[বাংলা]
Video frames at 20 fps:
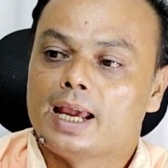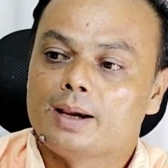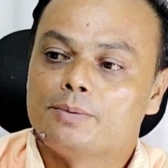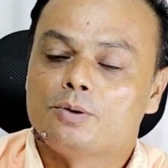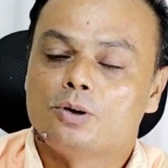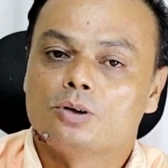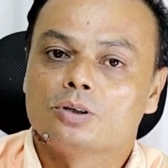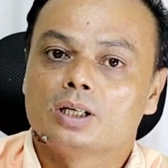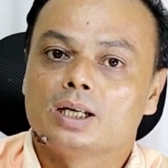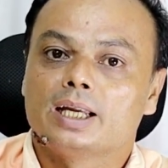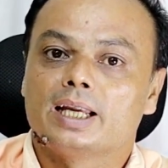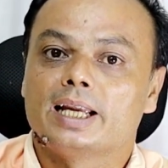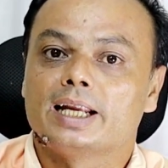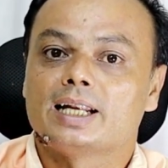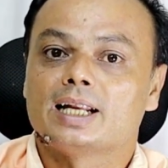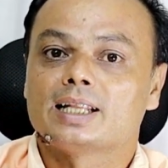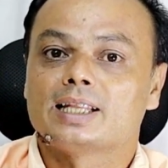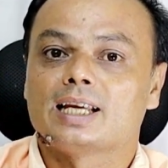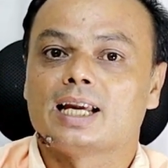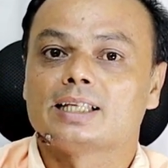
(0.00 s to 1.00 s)
এবং
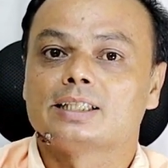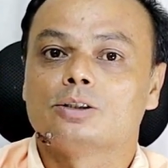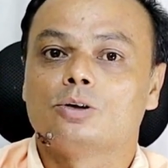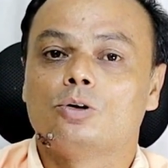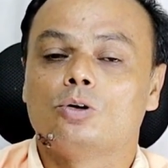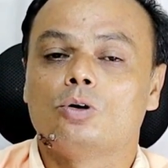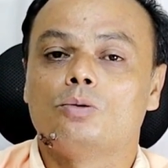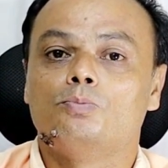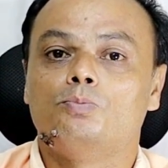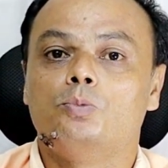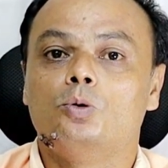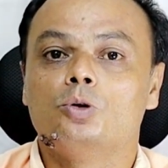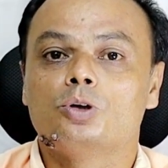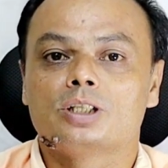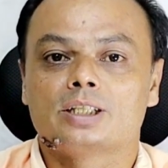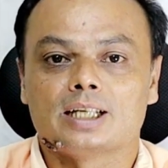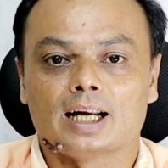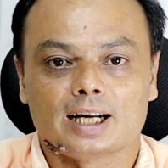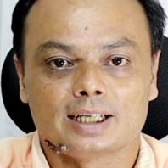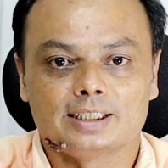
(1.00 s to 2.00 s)
এটাতে আছে হলো
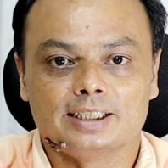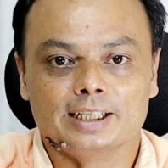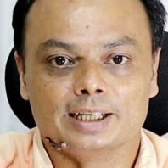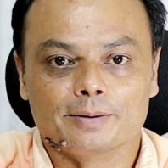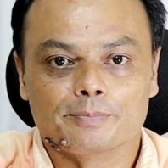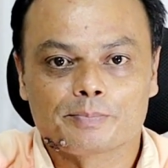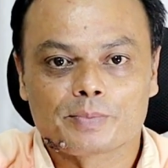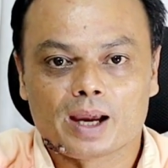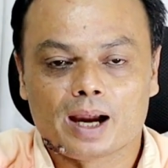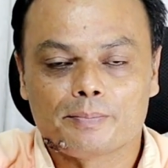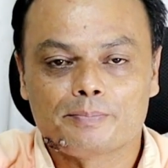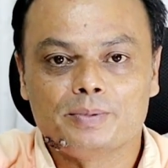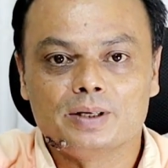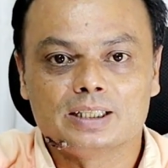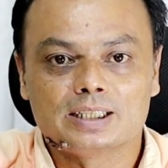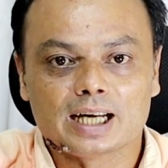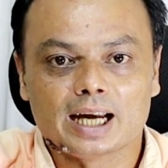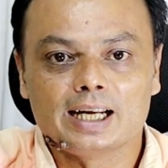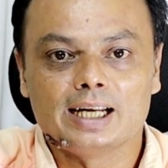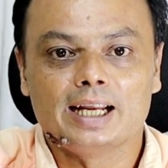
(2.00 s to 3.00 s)
বুস্ট চার্জিং আপনি
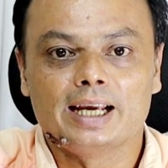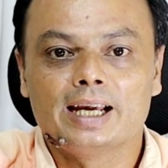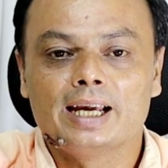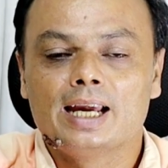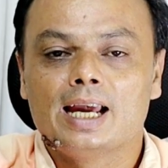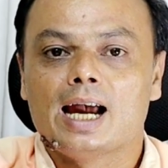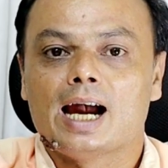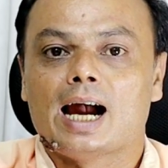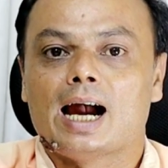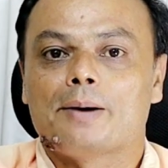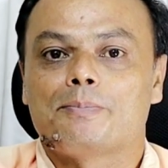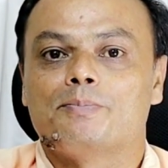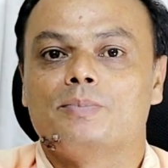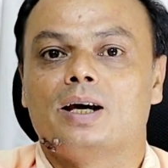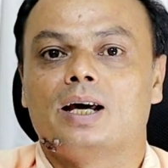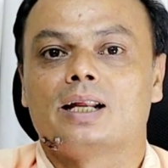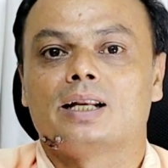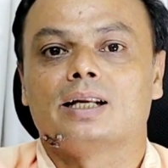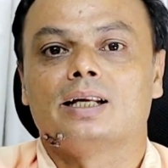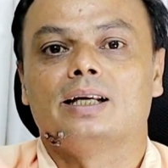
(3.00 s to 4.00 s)
চাইলে
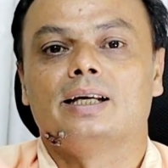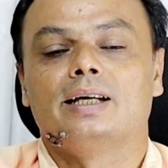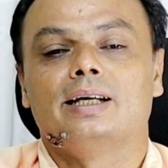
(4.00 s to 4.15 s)
আপনার